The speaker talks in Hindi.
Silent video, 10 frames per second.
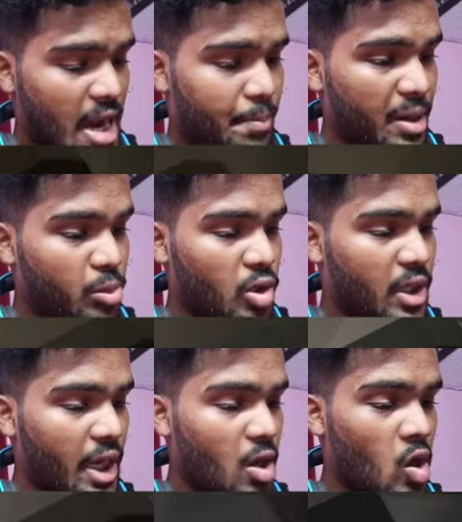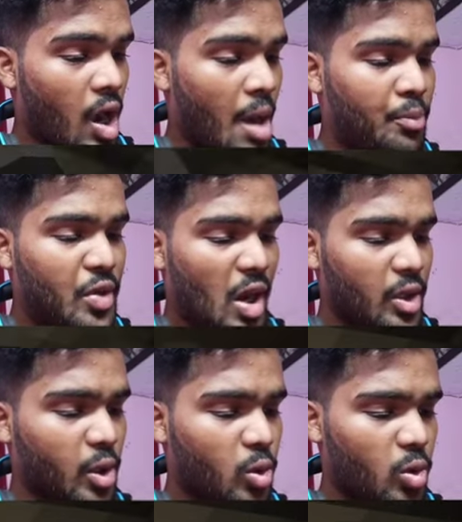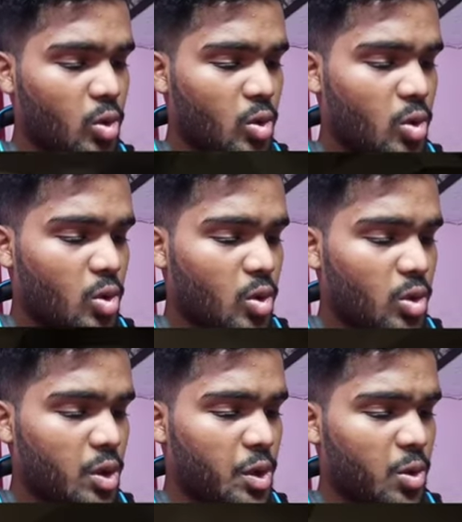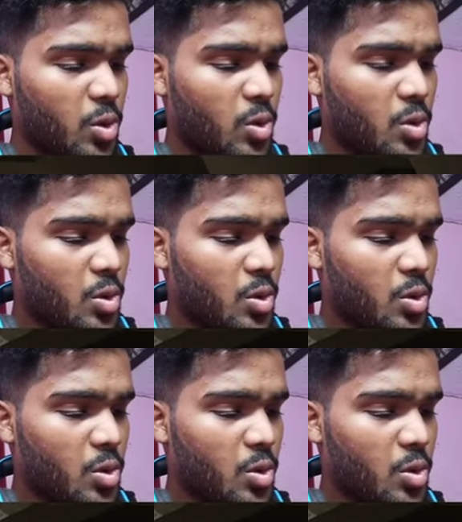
यहाँ पर हम लोग थे और अब यहाँ देखो ये देखो